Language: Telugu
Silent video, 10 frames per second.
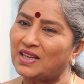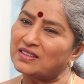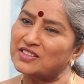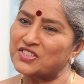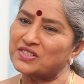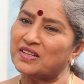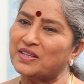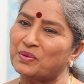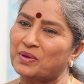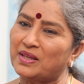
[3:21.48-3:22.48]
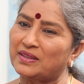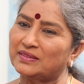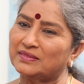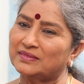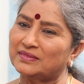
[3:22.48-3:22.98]
ఆర్టిస్ట్గానే ఉండాలి
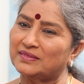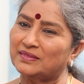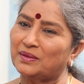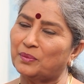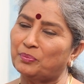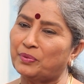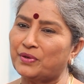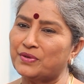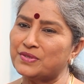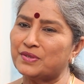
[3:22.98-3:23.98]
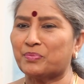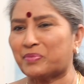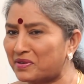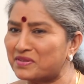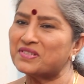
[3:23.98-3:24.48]
ప్రొడ్యూసర్
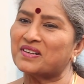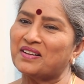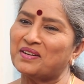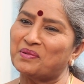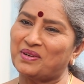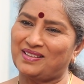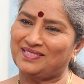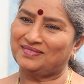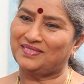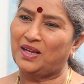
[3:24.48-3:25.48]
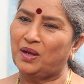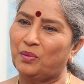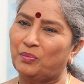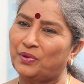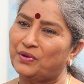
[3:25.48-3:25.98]
ప్రొడ్యూసర్గానే ఉండాలి
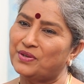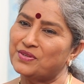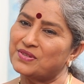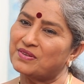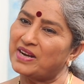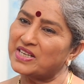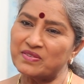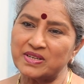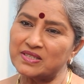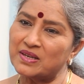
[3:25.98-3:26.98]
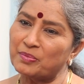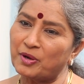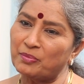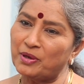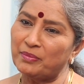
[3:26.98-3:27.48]
ప్రొడ్యూసర్ వేషం వేసిన
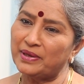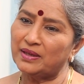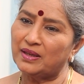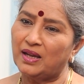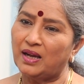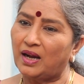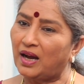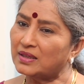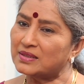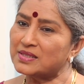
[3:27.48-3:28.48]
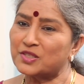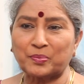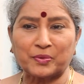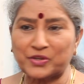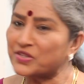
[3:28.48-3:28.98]
ప్రాబ్లమే ఆర్టిస్ట్
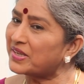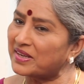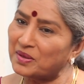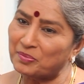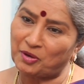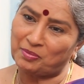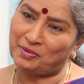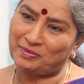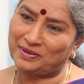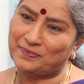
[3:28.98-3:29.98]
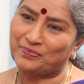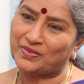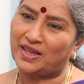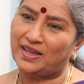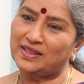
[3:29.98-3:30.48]
ప్రొడ్యూసర్ అయిన ప్రాబ్లమే
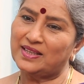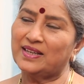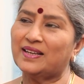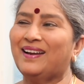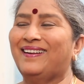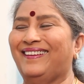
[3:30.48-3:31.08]
ఎందుకంటే